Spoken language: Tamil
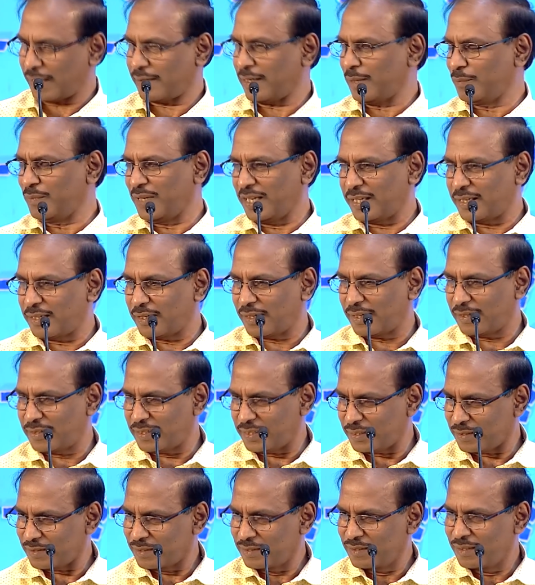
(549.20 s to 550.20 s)
ரதம்
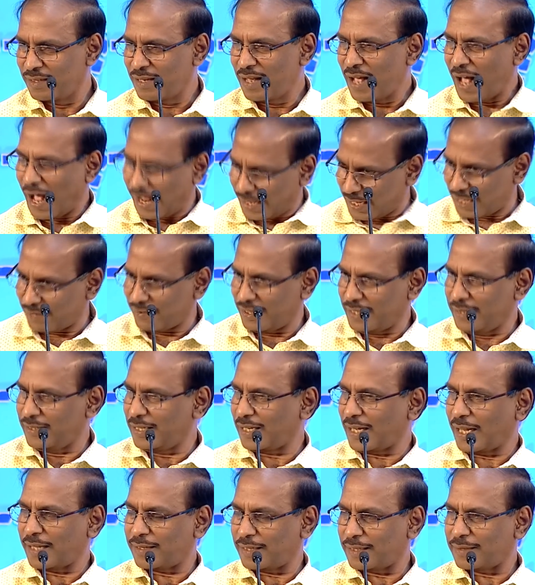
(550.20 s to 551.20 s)
நிற்கிறது அங்கே
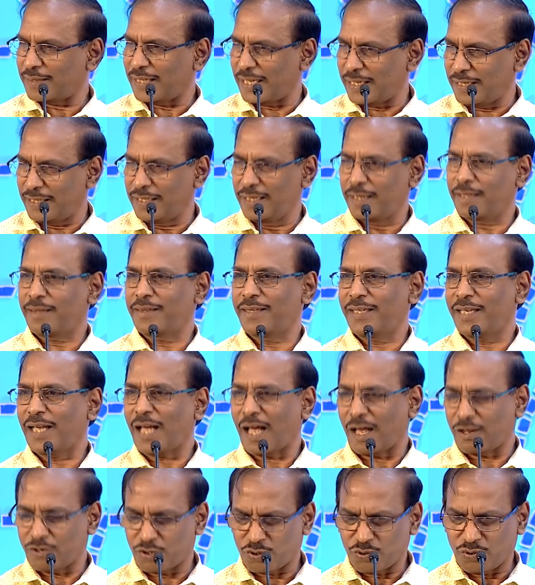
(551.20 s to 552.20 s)
வந்து ரதத்தை நிறுத்திய
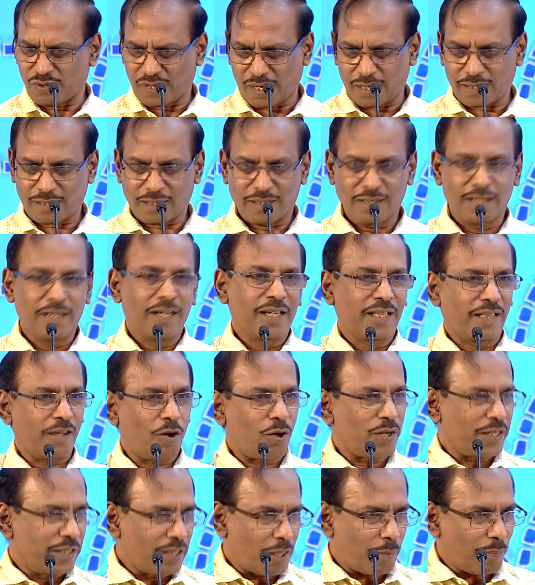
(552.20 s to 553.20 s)
அர்ஜுனன்
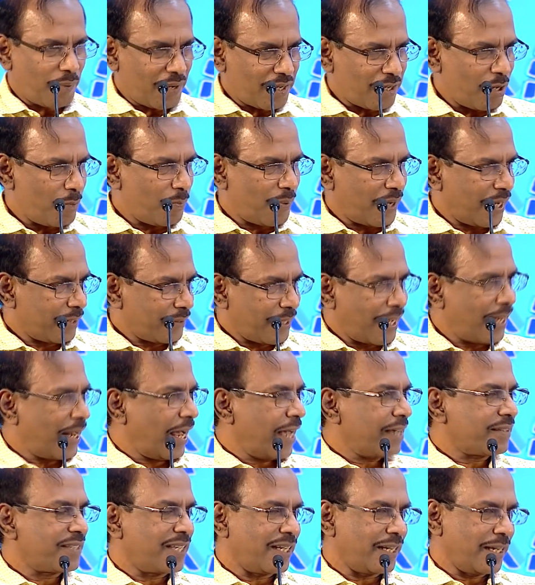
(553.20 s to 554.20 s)
இதோ இந்த பக்கம் பார்த்தால்
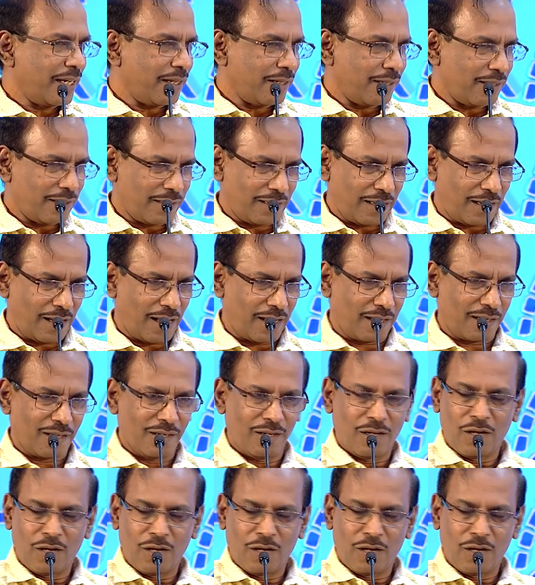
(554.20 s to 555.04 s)
ஆசிரியர் இருக்கிறார்